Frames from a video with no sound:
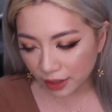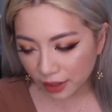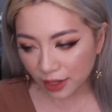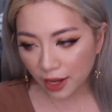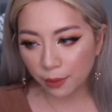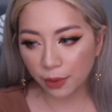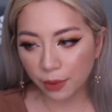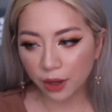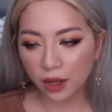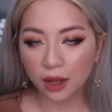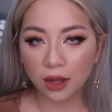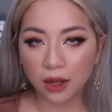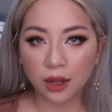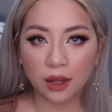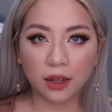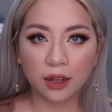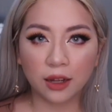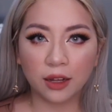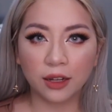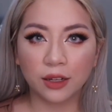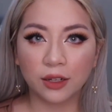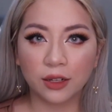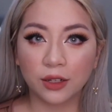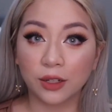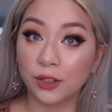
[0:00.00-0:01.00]
那么
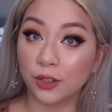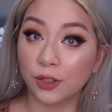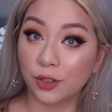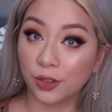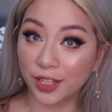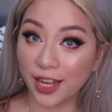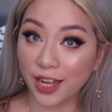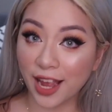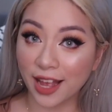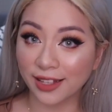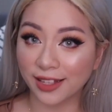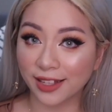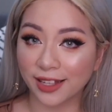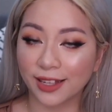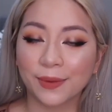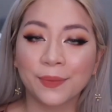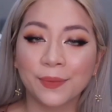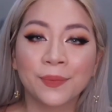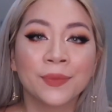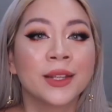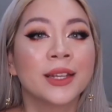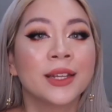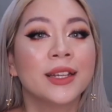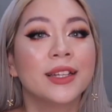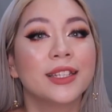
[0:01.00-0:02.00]
就这样子，
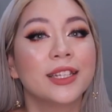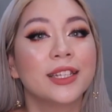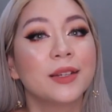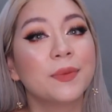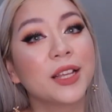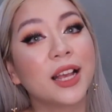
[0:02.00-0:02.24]
基